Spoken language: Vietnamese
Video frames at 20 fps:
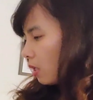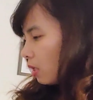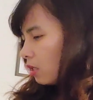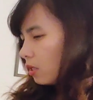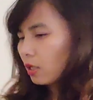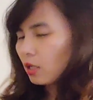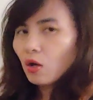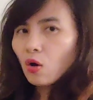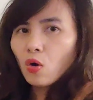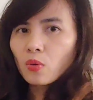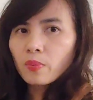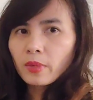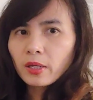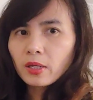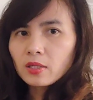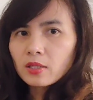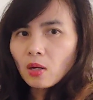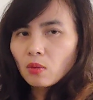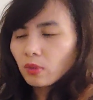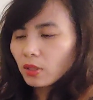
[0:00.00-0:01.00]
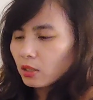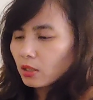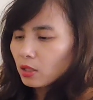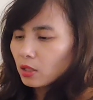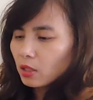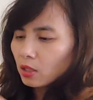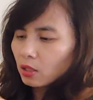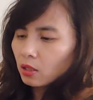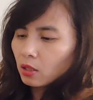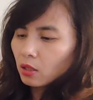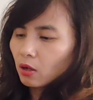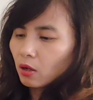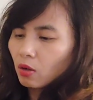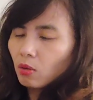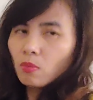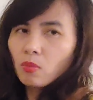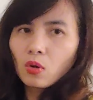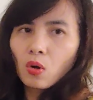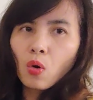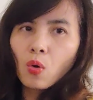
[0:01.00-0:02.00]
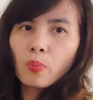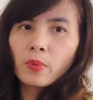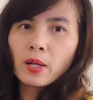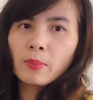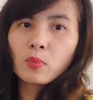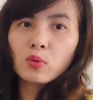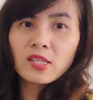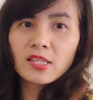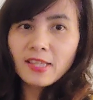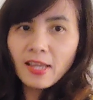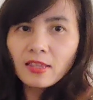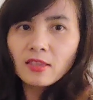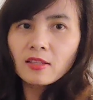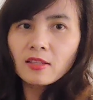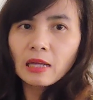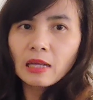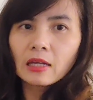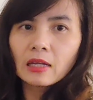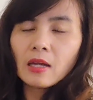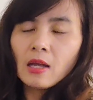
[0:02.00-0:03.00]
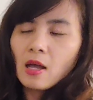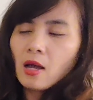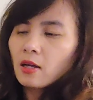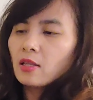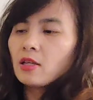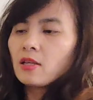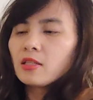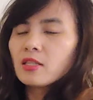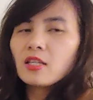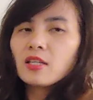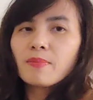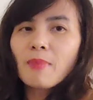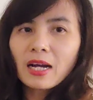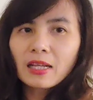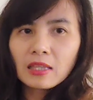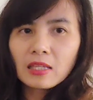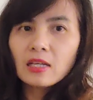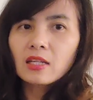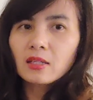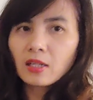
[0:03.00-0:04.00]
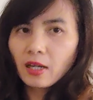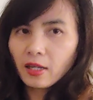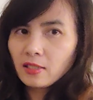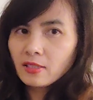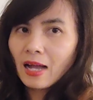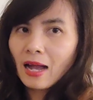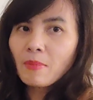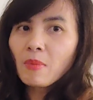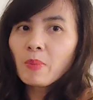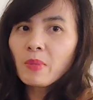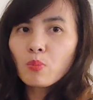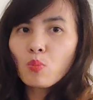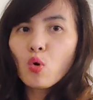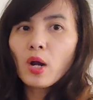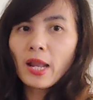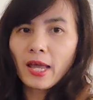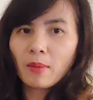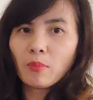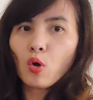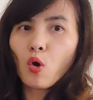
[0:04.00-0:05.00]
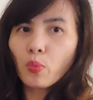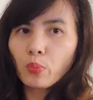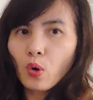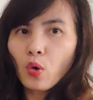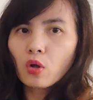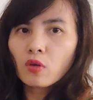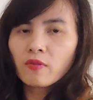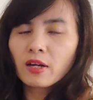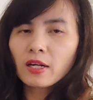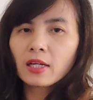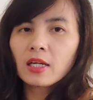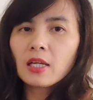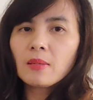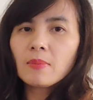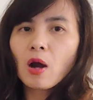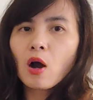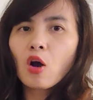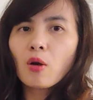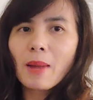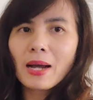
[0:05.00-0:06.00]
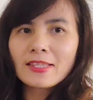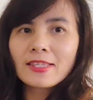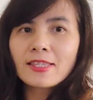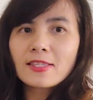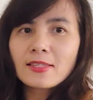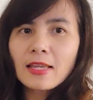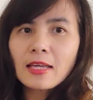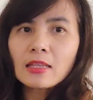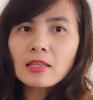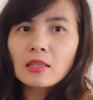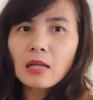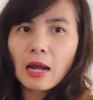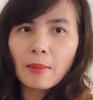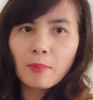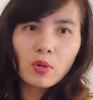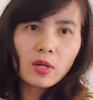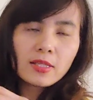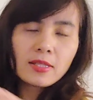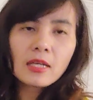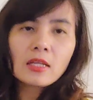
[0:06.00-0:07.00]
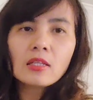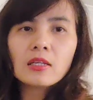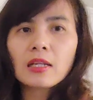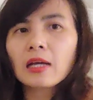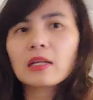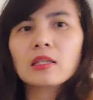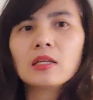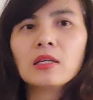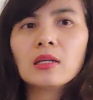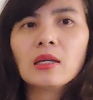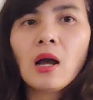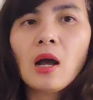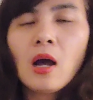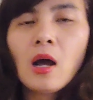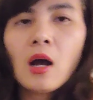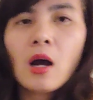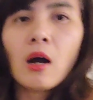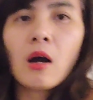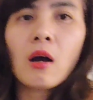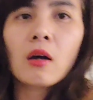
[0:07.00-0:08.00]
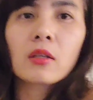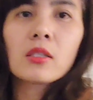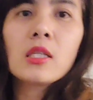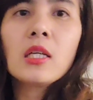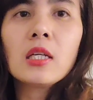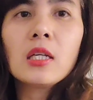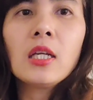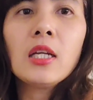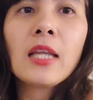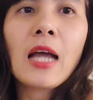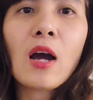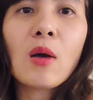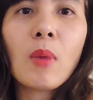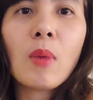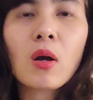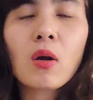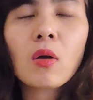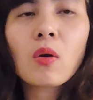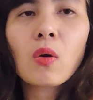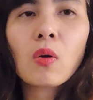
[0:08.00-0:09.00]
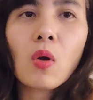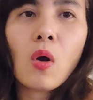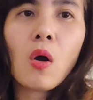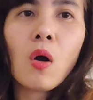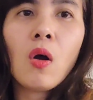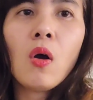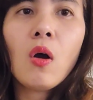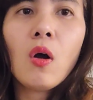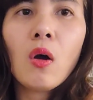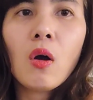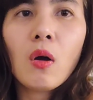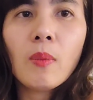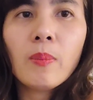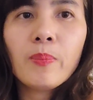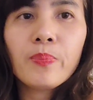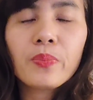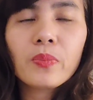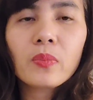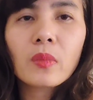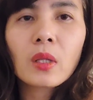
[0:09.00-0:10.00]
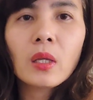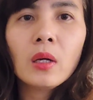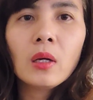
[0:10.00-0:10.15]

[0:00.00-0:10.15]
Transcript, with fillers: thì cái hộp này ở trong này thì nó có một hộp là một set như này thì chỉ bằng tiền cái giá mà mình mua lẻ một hộp thôi và khi mà họ bán set cả một cái set như này thì uh, chỉ khi nào mà có um,